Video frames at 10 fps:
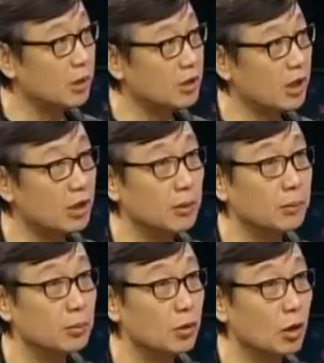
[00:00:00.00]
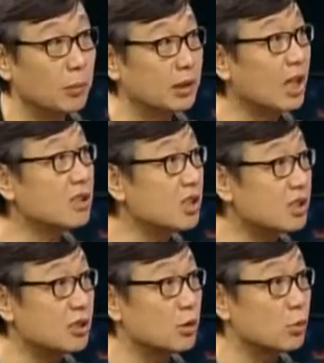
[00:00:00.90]
了吗？他下一任不做了吗？他
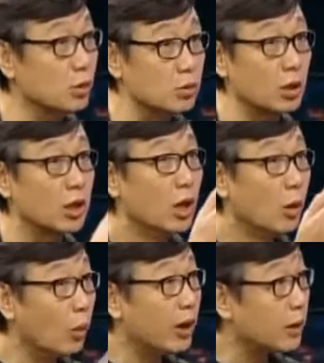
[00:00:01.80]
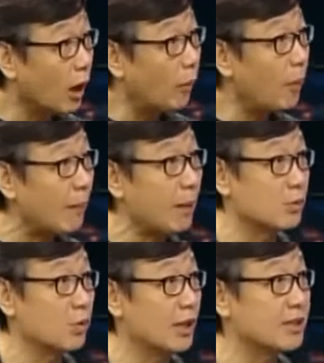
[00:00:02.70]
这次是纯粹为奥巴
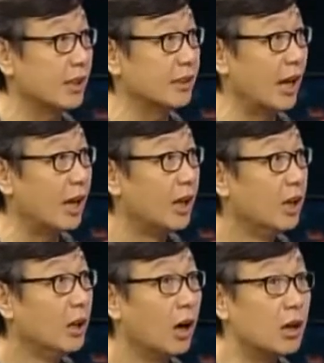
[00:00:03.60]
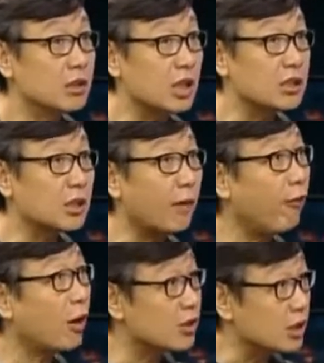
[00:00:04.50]
马出来站台，听说，而且是他
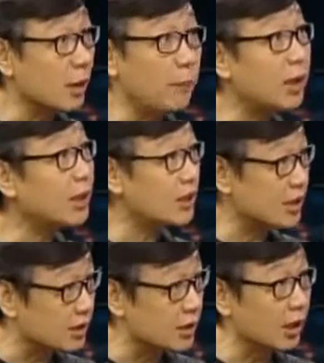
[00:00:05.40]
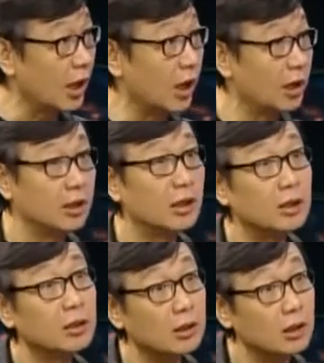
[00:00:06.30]
放弃，他不跟他竞争了。嗯，
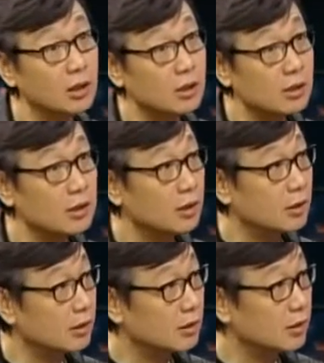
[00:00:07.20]
反正确实全